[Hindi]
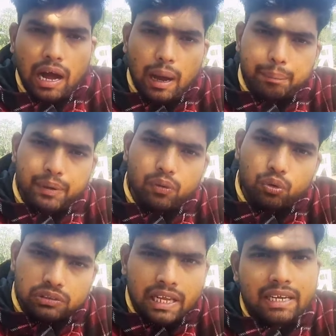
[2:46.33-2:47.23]
आप पे वो
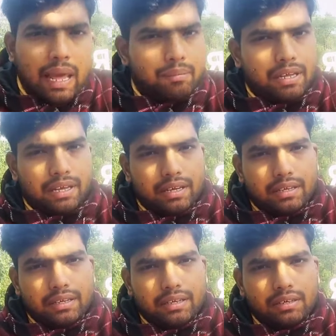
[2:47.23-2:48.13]
उतना ही टाइम लेंगे
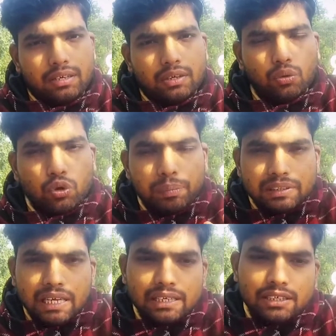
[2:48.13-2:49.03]
ठीक है उनको
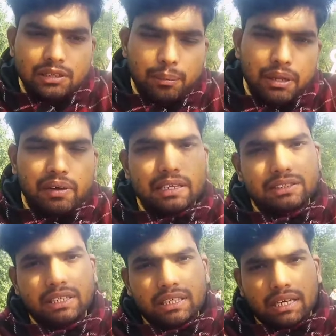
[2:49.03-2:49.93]
पता है कि सामने वाला
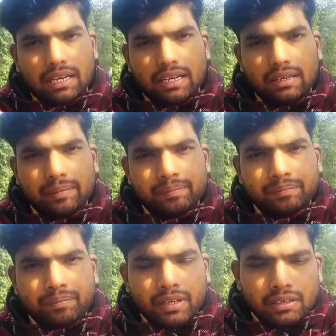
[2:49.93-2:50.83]
चीट कर रहा
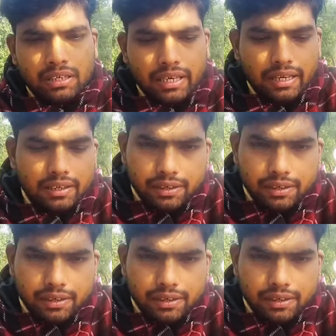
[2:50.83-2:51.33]
है ठीक है